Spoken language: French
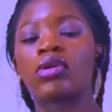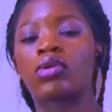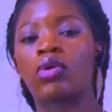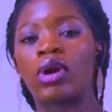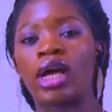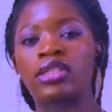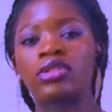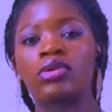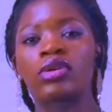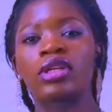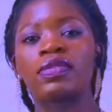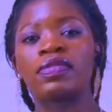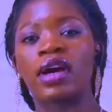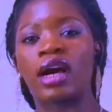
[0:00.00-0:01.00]
collation
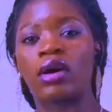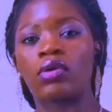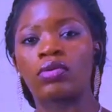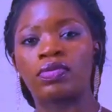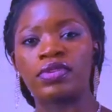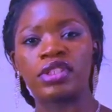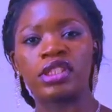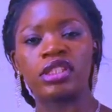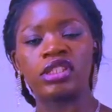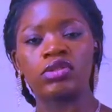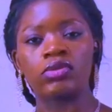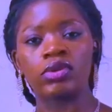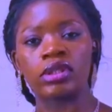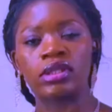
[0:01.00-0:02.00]
qui fera office
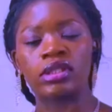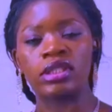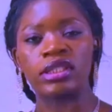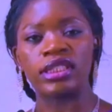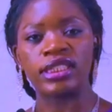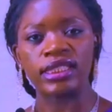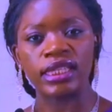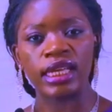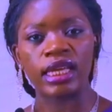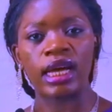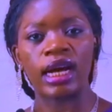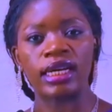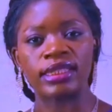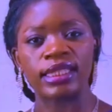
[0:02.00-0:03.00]
de, dîner
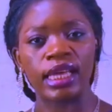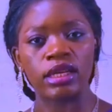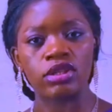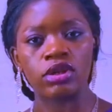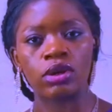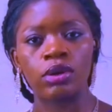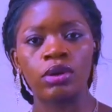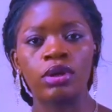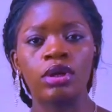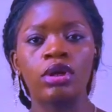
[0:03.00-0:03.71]
à 16 h